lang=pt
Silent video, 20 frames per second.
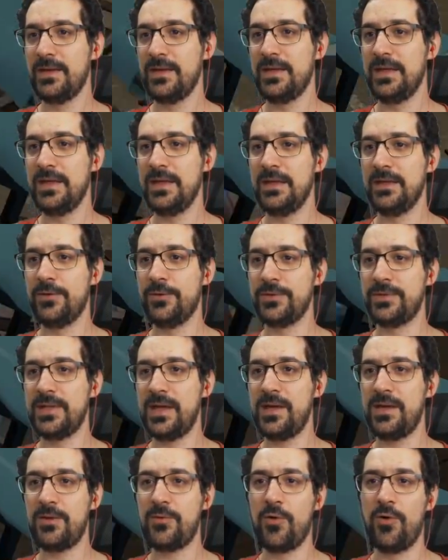E não
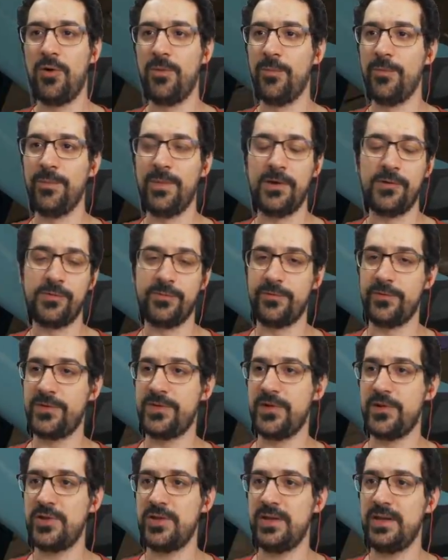tem como mesmo
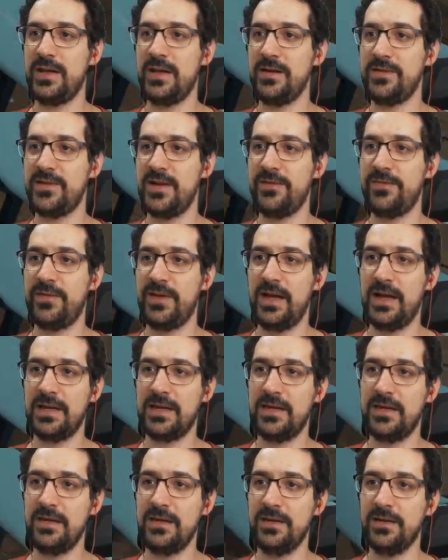você generalizar e falar
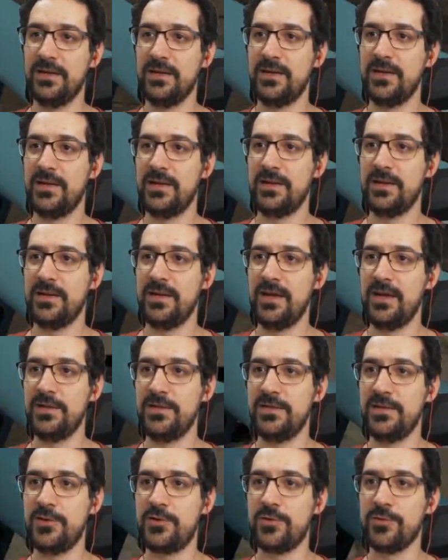que
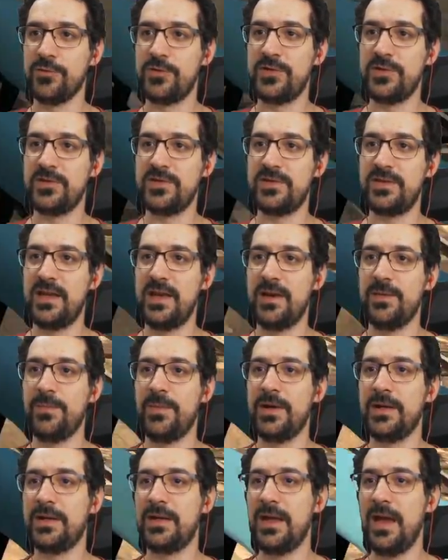existe um
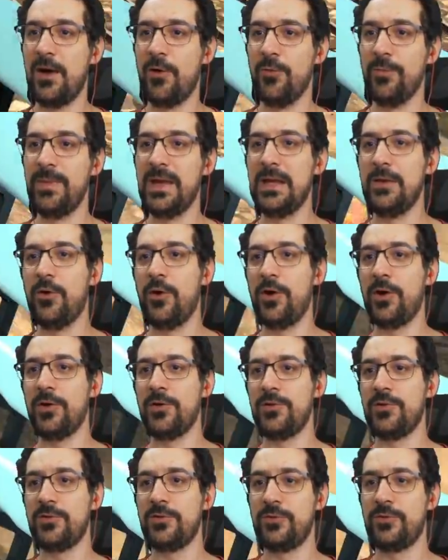sistema que é o
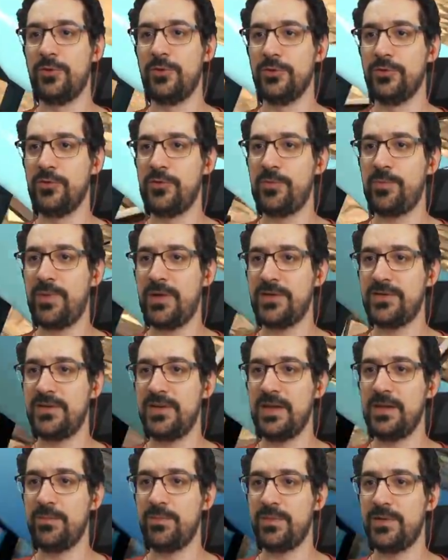melhor de todos para
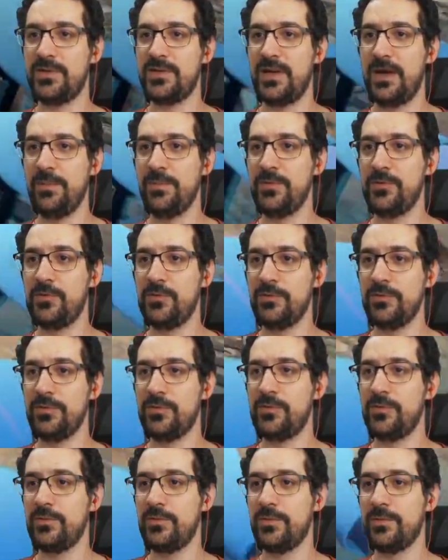sempre, sabe? Isso,
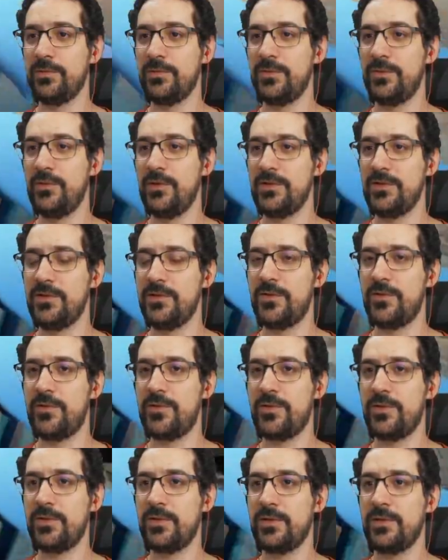isso não existe.